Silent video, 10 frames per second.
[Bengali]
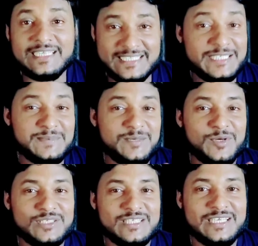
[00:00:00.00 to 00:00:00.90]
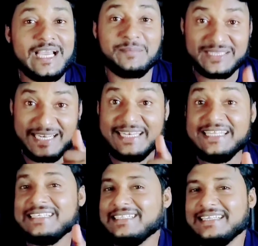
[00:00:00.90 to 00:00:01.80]
ডিসক্রিপশন বক্সে আমি তার
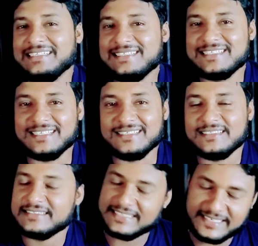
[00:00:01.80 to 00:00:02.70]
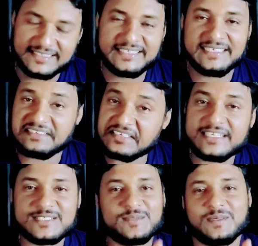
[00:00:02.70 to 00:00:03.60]
লিঙ্ক দিয়ে দিচ্ছি সেখান থেকে
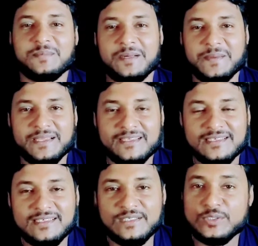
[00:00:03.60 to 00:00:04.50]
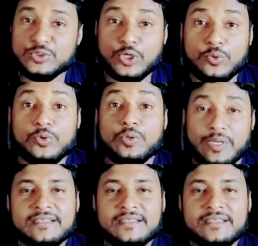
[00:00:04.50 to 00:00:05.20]
ডিটেলস তোমরা পাবে চলো